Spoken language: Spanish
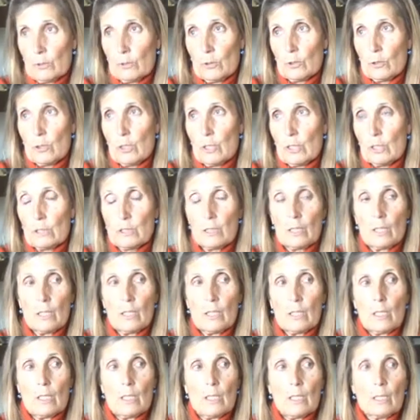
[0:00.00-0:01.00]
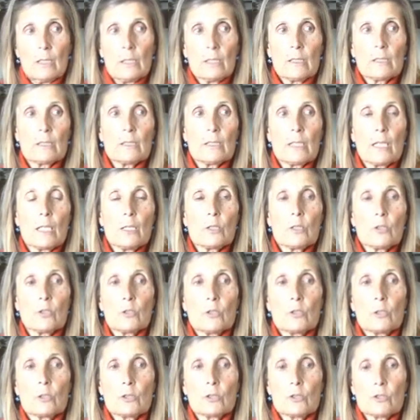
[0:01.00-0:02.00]
No, seguro, está muy bien. Este
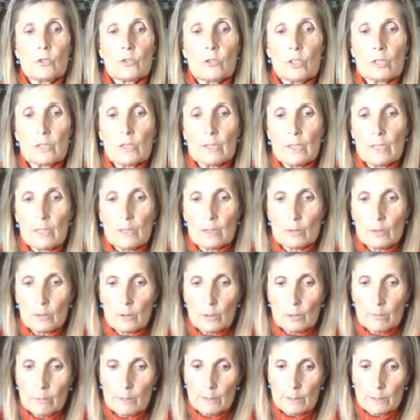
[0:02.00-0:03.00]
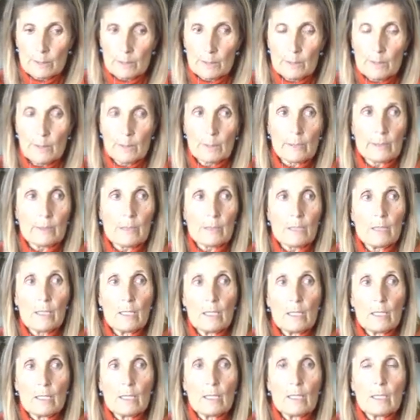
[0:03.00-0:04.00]
año ellos están, 2017,
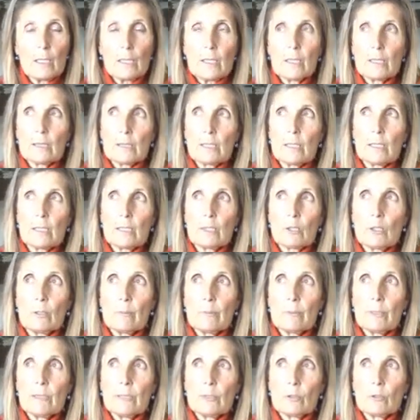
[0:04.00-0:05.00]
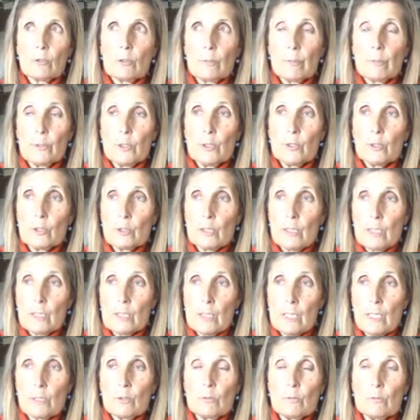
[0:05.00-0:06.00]
están recopilando
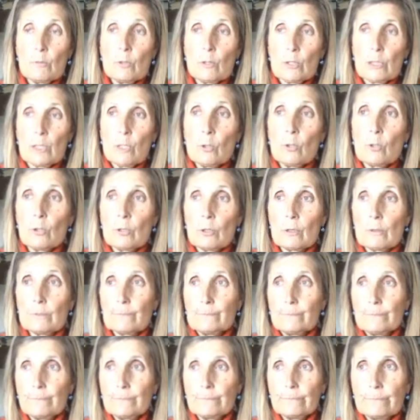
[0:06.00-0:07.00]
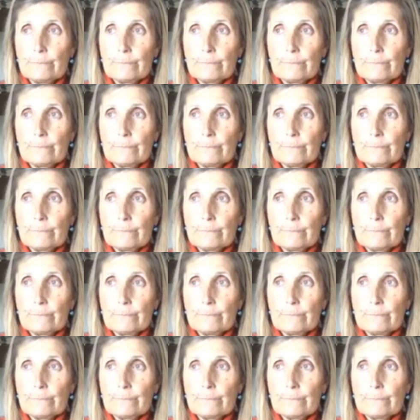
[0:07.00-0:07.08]
opiniones, hay un borrador,